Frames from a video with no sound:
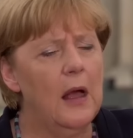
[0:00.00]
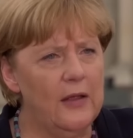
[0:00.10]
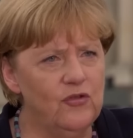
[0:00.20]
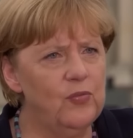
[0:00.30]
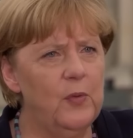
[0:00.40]

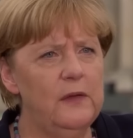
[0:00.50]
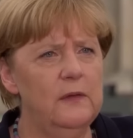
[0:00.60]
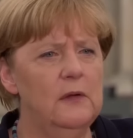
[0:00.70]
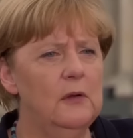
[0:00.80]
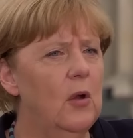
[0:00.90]

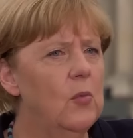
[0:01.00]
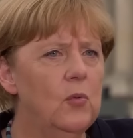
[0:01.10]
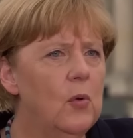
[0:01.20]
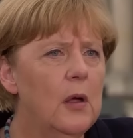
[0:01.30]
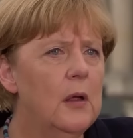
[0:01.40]
ansprechen. Ich glaube
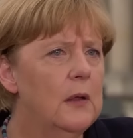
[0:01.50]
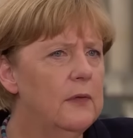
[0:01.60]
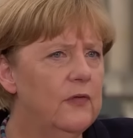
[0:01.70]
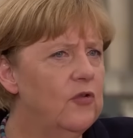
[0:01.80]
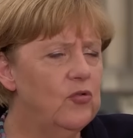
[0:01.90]
nur,
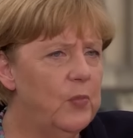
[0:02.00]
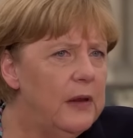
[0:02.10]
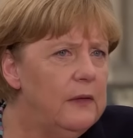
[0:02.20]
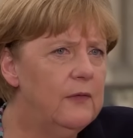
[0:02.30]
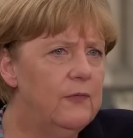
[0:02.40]
das
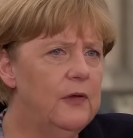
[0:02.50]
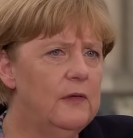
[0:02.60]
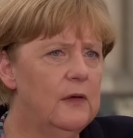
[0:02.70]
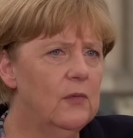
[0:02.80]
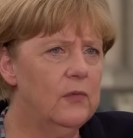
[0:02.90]
Gespräch ist
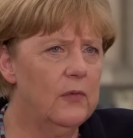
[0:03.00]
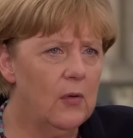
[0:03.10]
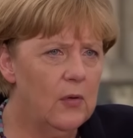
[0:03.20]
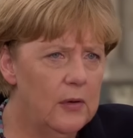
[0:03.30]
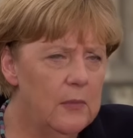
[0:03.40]
wichtig und
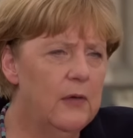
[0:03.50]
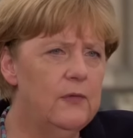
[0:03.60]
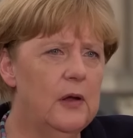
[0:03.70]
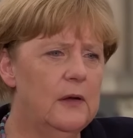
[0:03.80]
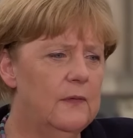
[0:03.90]
auch immer
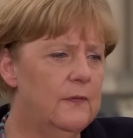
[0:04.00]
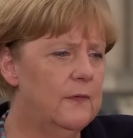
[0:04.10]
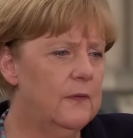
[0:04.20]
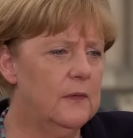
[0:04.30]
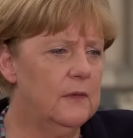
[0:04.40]
wieder
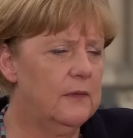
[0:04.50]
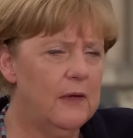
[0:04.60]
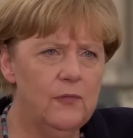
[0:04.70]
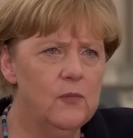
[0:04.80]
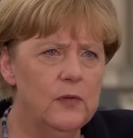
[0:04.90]
das äh,
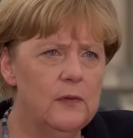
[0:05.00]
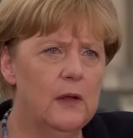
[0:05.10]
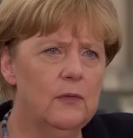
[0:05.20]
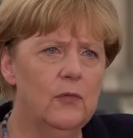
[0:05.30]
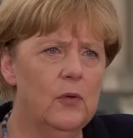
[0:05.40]
Treffen mit
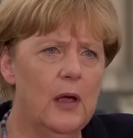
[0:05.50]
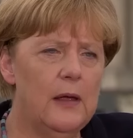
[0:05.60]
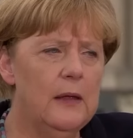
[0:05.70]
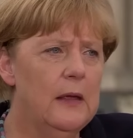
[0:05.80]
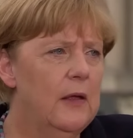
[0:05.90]
der
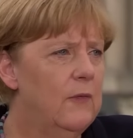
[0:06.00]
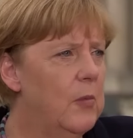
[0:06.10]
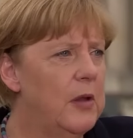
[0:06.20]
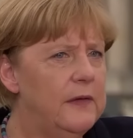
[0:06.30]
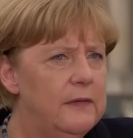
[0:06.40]
Türkei.
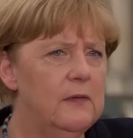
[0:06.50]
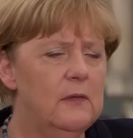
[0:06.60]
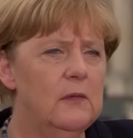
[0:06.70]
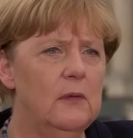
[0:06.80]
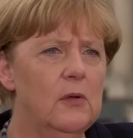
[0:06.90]
Wenn man nicht
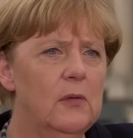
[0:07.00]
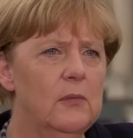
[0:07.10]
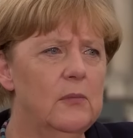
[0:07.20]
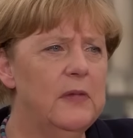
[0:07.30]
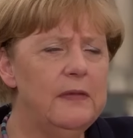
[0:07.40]

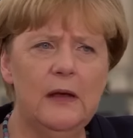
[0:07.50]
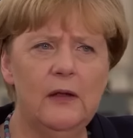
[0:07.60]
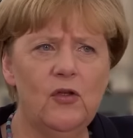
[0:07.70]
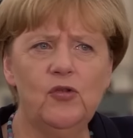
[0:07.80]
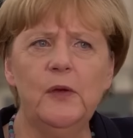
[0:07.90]
äh,
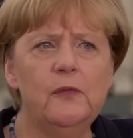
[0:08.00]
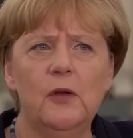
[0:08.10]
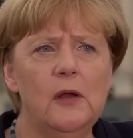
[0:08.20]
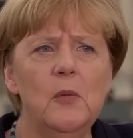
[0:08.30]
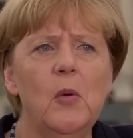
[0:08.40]
miteinander spricht,
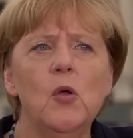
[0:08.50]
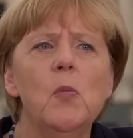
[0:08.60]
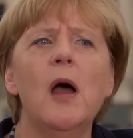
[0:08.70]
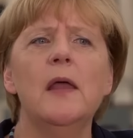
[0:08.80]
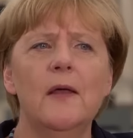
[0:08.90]
sondern immer
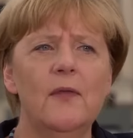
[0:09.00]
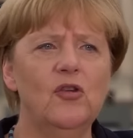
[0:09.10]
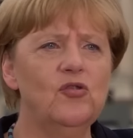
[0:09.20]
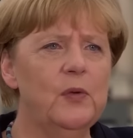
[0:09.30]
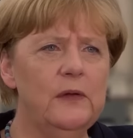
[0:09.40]

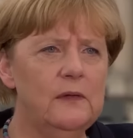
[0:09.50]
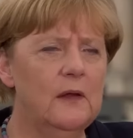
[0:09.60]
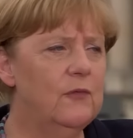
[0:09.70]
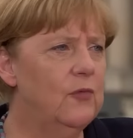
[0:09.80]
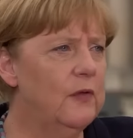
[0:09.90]
übereinander spricht,
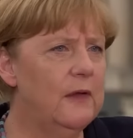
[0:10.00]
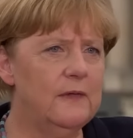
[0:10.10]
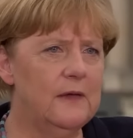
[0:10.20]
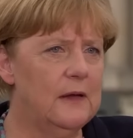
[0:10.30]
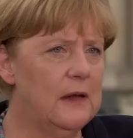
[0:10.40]
dann führt
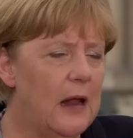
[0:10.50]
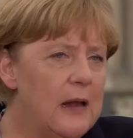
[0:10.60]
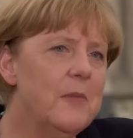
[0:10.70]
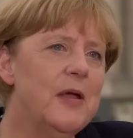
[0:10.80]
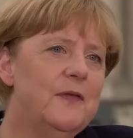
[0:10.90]
das in
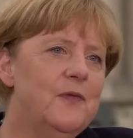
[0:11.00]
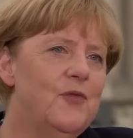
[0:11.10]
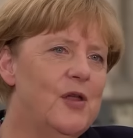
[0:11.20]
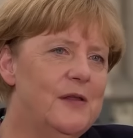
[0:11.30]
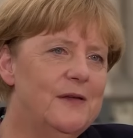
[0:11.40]
allermeisten
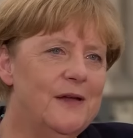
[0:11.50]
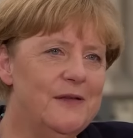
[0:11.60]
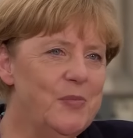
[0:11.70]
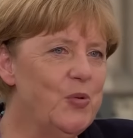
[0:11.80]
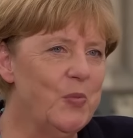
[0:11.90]
Fällen in
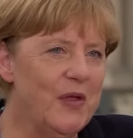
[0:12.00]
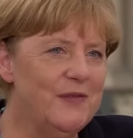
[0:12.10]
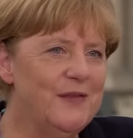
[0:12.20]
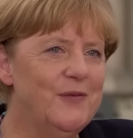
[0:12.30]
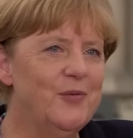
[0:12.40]
der
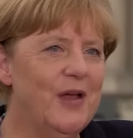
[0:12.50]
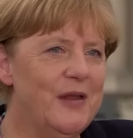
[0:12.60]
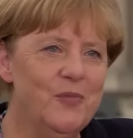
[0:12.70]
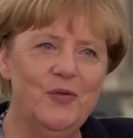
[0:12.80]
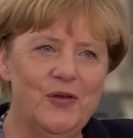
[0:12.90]
Diplomatie zu
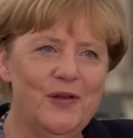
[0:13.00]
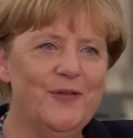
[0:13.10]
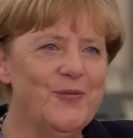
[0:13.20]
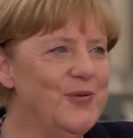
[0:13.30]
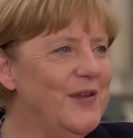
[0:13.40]
keinen
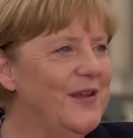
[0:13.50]
besonders guten